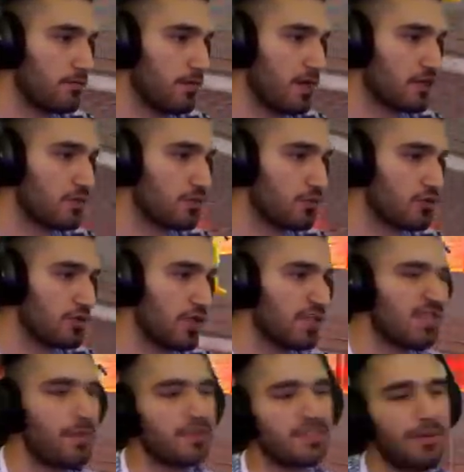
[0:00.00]
ماشي بوشي شيء
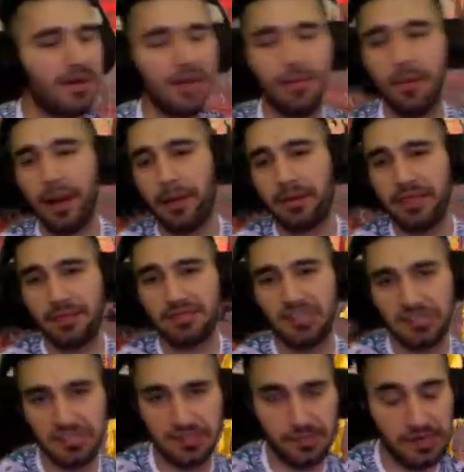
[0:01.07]
انا طبعا شباب انا ما بلعب كثير
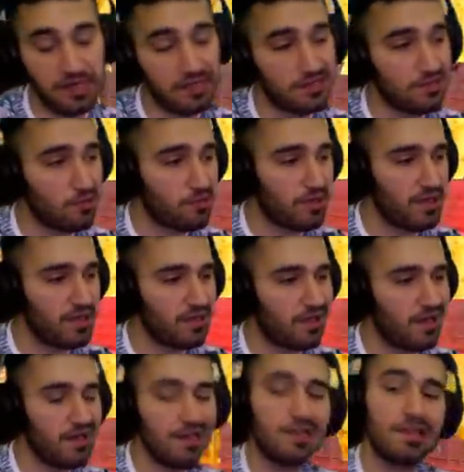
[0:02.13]
بشخصيه بنت اوكي
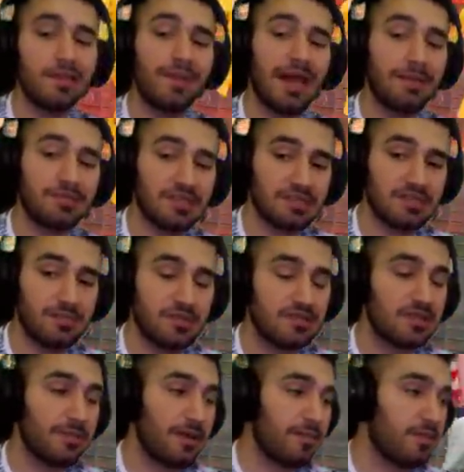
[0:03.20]
قليل كثير بلعب بشخصيه
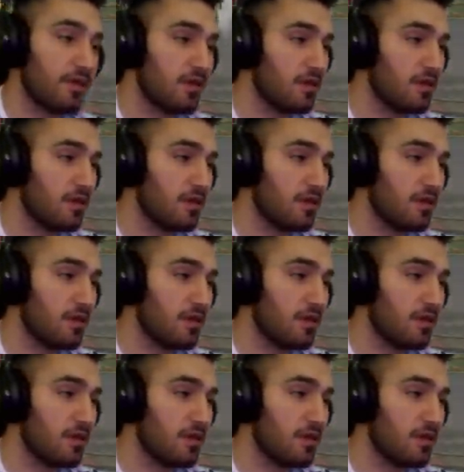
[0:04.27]
بنت شباب